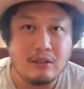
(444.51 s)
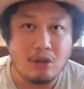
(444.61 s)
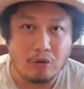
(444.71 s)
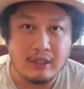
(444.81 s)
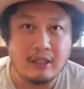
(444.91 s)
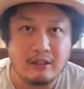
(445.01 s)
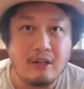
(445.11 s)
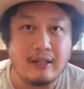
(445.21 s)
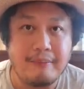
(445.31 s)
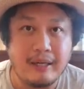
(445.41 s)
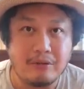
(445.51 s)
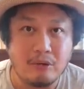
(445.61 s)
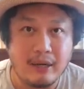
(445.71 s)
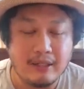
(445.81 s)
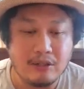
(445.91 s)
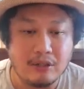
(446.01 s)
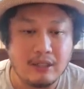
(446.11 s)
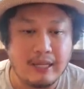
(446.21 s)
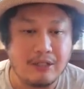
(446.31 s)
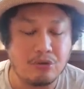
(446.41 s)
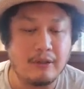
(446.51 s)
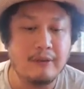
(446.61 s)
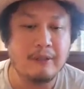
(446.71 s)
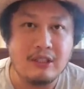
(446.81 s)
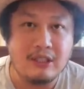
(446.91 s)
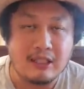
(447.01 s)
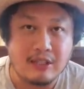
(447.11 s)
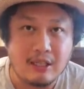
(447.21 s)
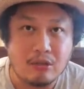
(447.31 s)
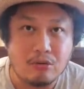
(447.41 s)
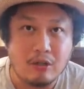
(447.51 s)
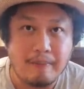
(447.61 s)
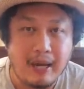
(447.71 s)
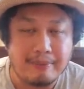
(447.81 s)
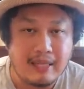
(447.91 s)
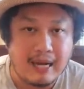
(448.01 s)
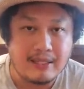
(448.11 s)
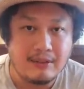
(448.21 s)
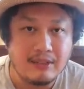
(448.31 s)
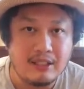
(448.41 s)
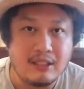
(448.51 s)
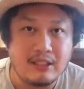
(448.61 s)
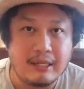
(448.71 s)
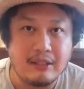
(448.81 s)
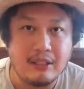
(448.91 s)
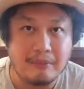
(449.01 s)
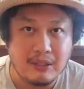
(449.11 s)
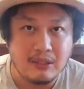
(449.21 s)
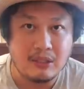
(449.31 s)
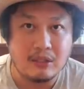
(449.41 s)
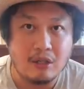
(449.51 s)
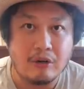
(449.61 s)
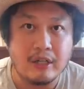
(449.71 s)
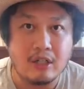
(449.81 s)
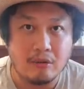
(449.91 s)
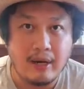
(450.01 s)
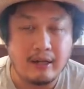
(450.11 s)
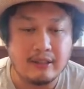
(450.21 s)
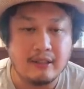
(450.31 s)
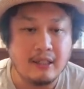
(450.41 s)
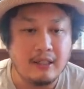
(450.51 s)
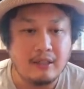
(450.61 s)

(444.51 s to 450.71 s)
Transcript: 游客哈，来美国玩的游客来说，你只要到 Google Map 打上这间餐厅的名字 Golden Corral 呢。